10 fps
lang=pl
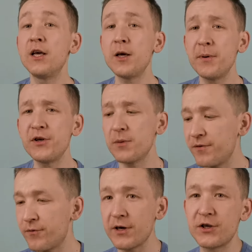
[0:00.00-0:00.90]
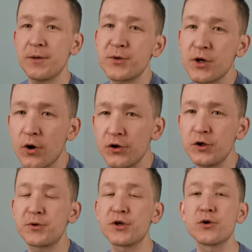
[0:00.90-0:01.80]
i będziemy właśnie
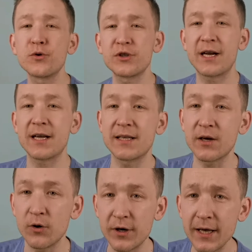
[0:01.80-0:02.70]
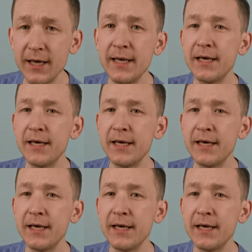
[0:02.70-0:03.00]
przechodzić przez różne kategorie